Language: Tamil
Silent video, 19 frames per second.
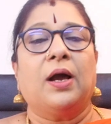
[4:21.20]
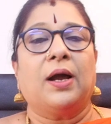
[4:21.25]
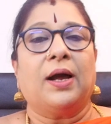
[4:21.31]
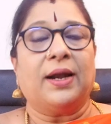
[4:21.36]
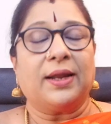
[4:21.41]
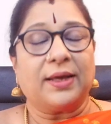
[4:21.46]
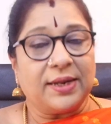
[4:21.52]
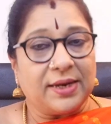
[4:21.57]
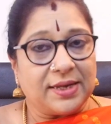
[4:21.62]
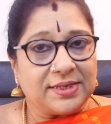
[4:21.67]

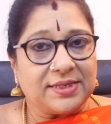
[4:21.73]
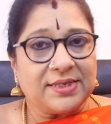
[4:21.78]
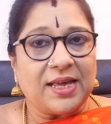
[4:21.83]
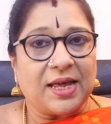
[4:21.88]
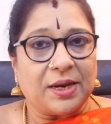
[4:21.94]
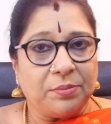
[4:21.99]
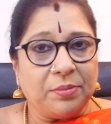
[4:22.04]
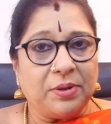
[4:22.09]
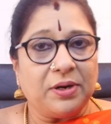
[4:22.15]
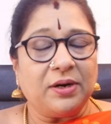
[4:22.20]
கடகராசி
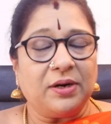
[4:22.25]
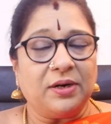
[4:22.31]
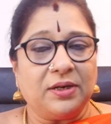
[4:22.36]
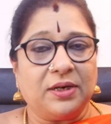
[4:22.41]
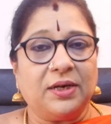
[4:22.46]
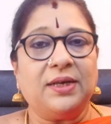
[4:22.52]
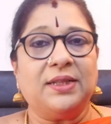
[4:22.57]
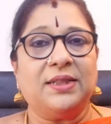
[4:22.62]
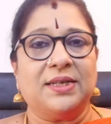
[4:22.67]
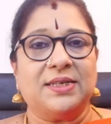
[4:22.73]

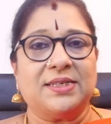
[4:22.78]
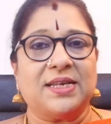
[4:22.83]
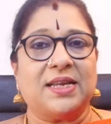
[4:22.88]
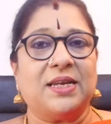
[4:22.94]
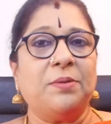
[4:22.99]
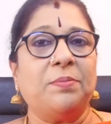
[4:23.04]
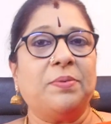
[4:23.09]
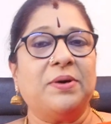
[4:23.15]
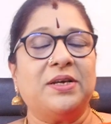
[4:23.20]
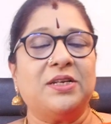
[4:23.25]
அன்பர்களுக்கு இந்த
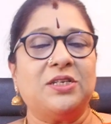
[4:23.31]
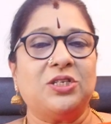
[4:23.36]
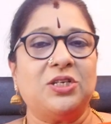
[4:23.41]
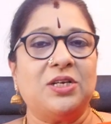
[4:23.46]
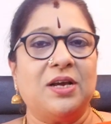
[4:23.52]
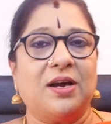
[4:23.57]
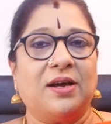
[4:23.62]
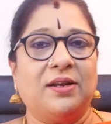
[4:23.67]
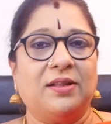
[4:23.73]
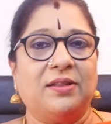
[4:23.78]
சனி
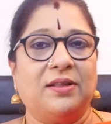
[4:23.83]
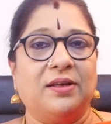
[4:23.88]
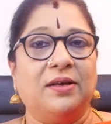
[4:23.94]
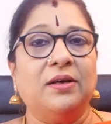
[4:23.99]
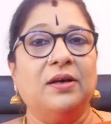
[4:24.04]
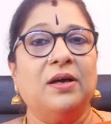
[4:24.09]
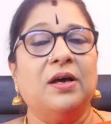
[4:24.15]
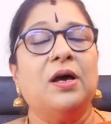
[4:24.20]
பயிற்சியானது